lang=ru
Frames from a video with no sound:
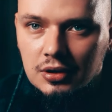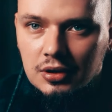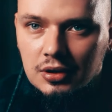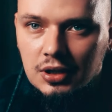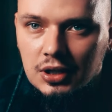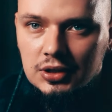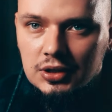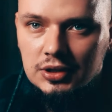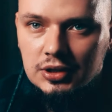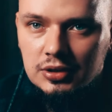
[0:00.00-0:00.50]

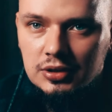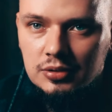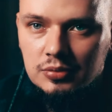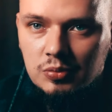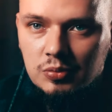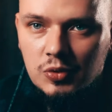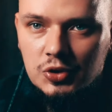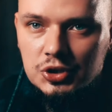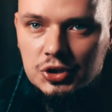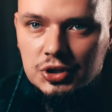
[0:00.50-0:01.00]
Как ты
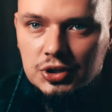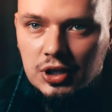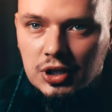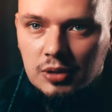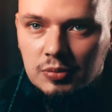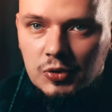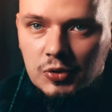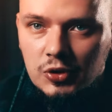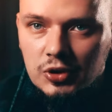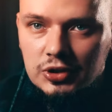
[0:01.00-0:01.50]
можешь
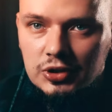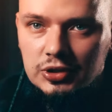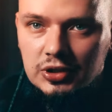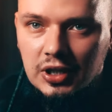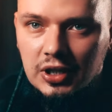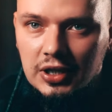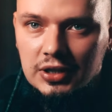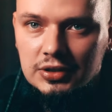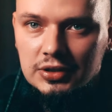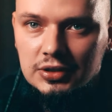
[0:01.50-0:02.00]
так много
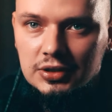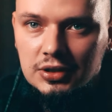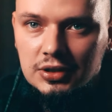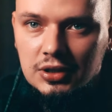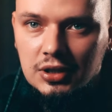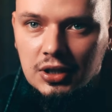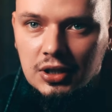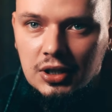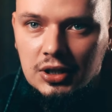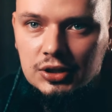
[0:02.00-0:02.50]
знать?
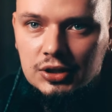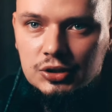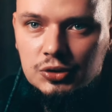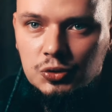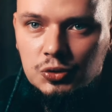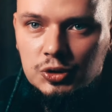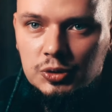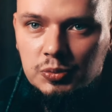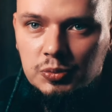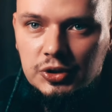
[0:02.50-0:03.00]

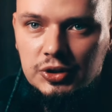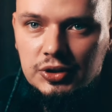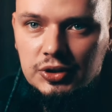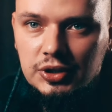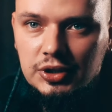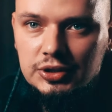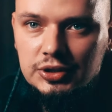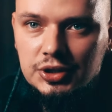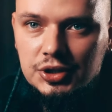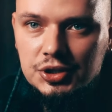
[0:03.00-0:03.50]
Судьбы
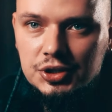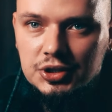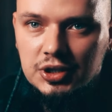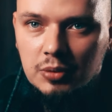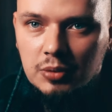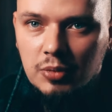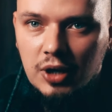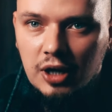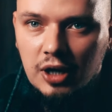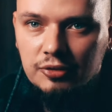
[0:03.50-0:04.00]
тысяч
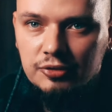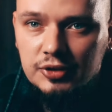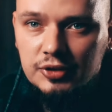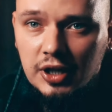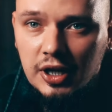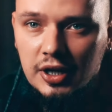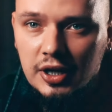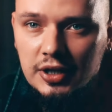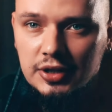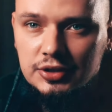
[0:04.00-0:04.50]
собрав
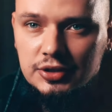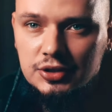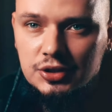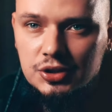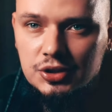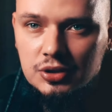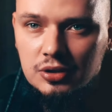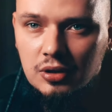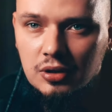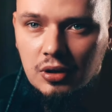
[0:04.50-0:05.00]
на лист,
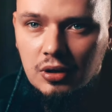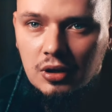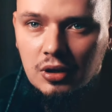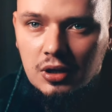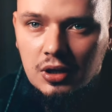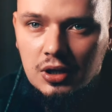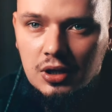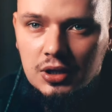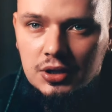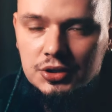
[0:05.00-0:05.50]
что,
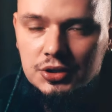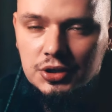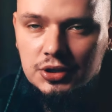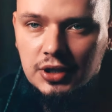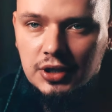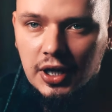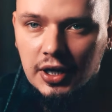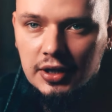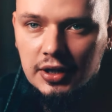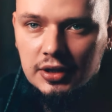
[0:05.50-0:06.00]

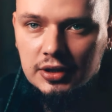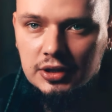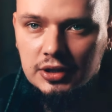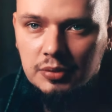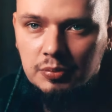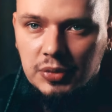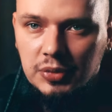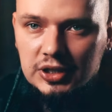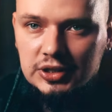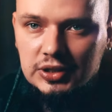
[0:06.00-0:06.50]
читая их
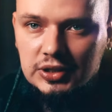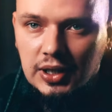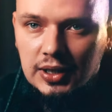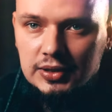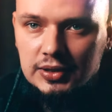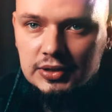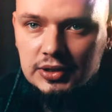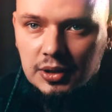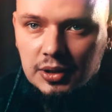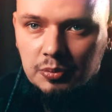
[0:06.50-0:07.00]
допоздна,
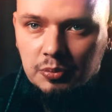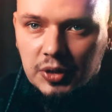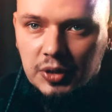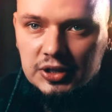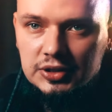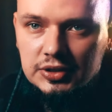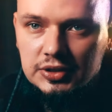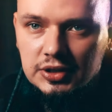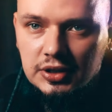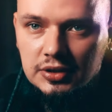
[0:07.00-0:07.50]
те по
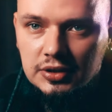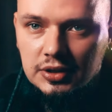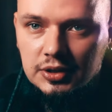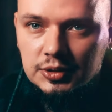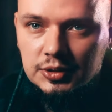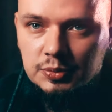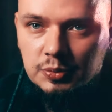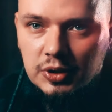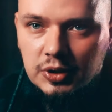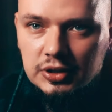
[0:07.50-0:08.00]

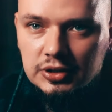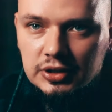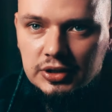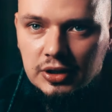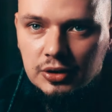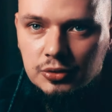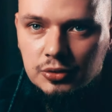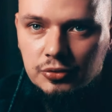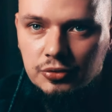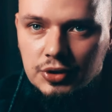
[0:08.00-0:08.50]
стенке
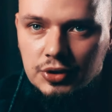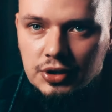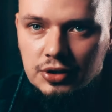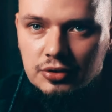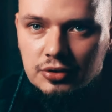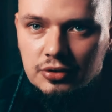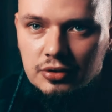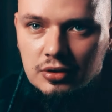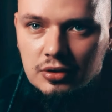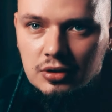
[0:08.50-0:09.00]
сползают
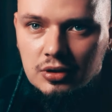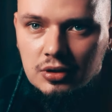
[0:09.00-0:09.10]
вниз.